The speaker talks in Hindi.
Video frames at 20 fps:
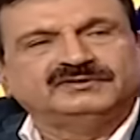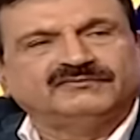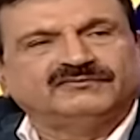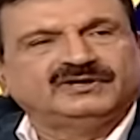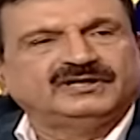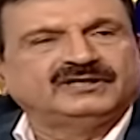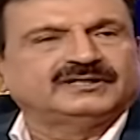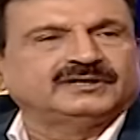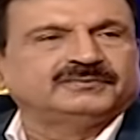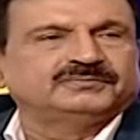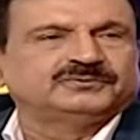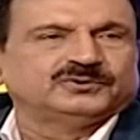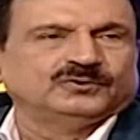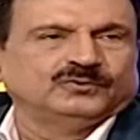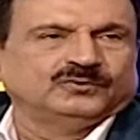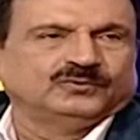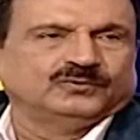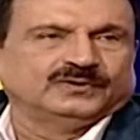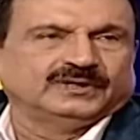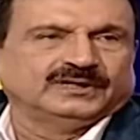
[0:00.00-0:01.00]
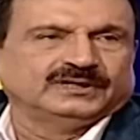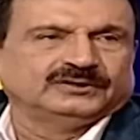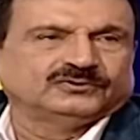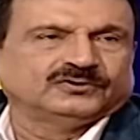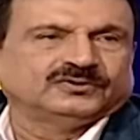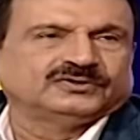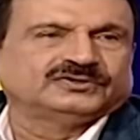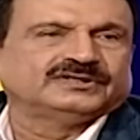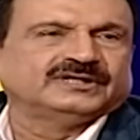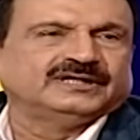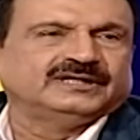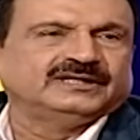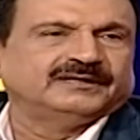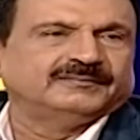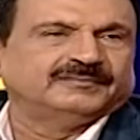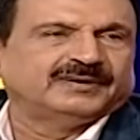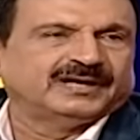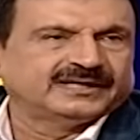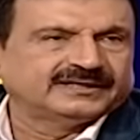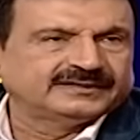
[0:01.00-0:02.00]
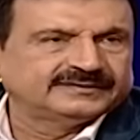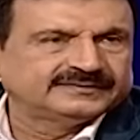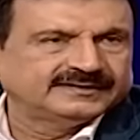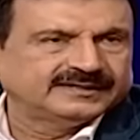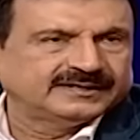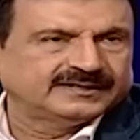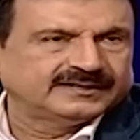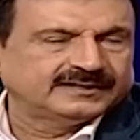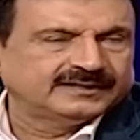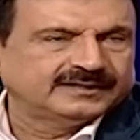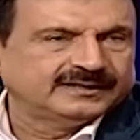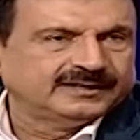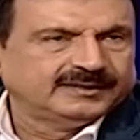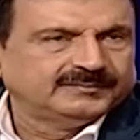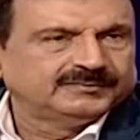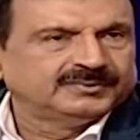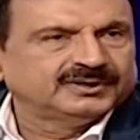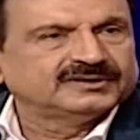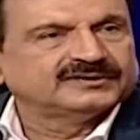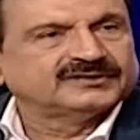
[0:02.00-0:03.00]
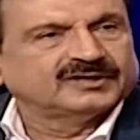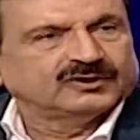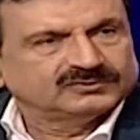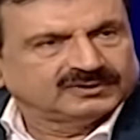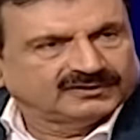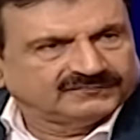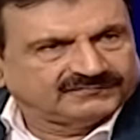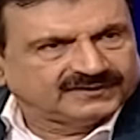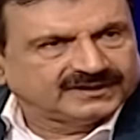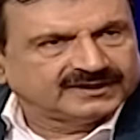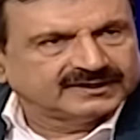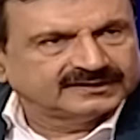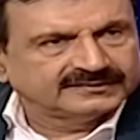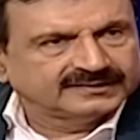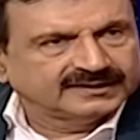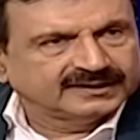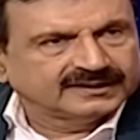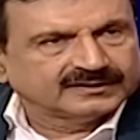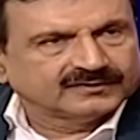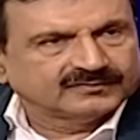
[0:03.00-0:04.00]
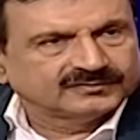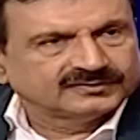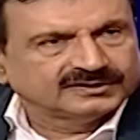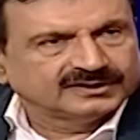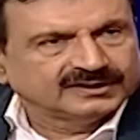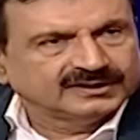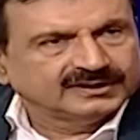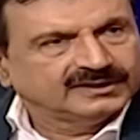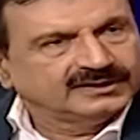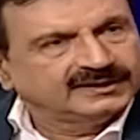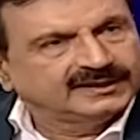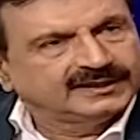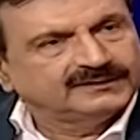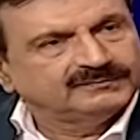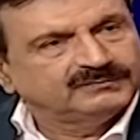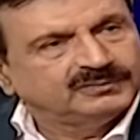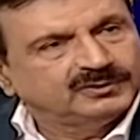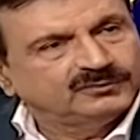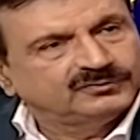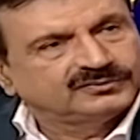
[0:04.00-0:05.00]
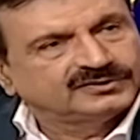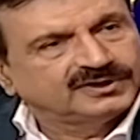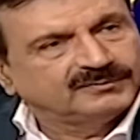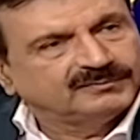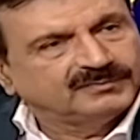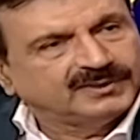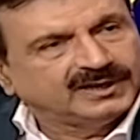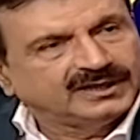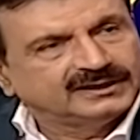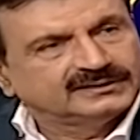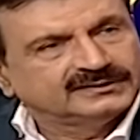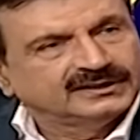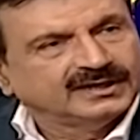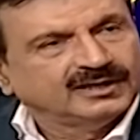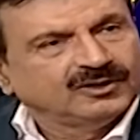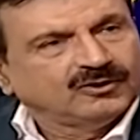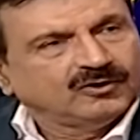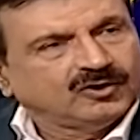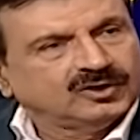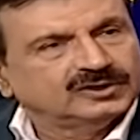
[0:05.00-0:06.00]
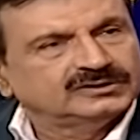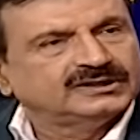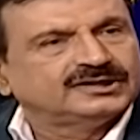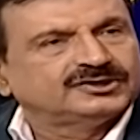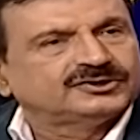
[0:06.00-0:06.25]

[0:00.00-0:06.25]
ये वर्ल्ड कप शुरू हुआ तो ऑस्ट्रेलिया भारत से आ रहा फिर साउथ अफ्रीका से आ रहा हाँ। ऑस्ट्रेलिया लेकिन फिर उसके बाद ऑन अ